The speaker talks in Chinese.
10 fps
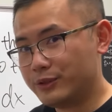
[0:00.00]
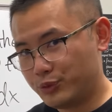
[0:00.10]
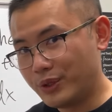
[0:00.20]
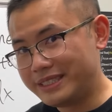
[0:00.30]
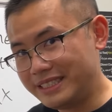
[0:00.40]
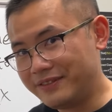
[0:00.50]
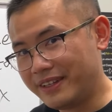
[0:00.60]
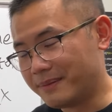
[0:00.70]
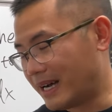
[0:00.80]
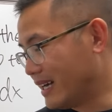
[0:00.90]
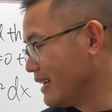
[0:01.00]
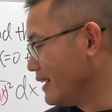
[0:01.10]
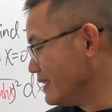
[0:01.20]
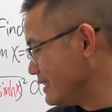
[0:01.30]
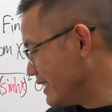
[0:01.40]
做了积分的嘛，
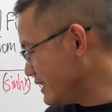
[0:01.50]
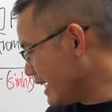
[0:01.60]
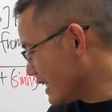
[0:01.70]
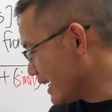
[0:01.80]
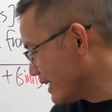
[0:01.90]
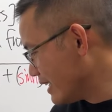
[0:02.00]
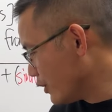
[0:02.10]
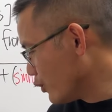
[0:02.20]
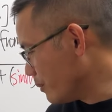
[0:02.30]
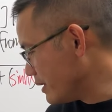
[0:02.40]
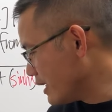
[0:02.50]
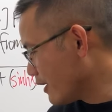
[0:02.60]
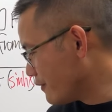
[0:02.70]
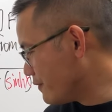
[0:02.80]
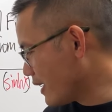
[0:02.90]
接下来呢，我们
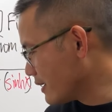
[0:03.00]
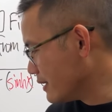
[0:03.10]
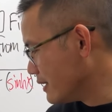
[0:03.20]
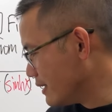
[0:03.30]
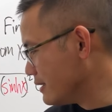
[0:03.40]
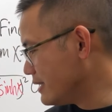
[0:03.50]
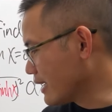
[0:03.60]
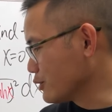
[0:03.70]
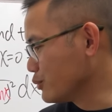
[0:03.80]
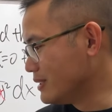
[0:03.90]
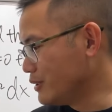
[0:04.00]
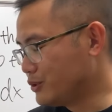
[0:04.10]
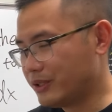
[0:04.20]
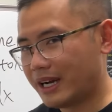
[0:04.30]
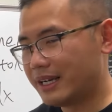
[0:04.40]
要放这两个数字进
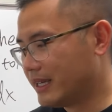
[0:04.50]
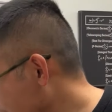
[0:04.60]
去啊。